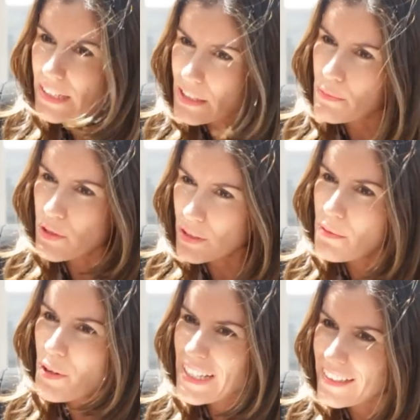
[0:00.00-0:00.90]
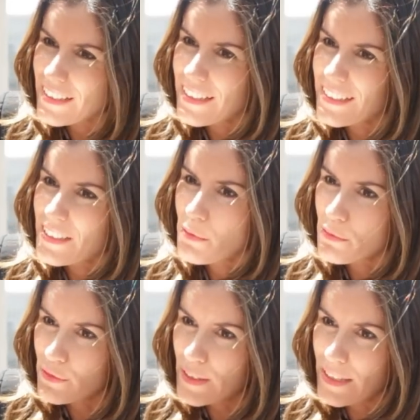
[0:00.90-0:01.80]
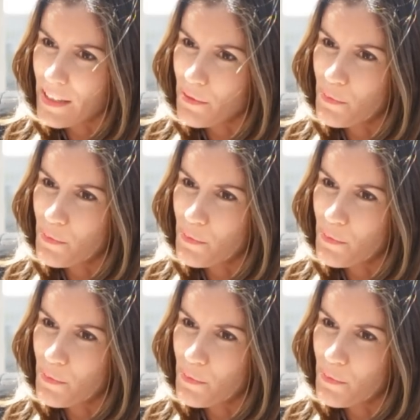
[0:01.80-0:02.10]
las erupciones volcánicas de Timanfaya,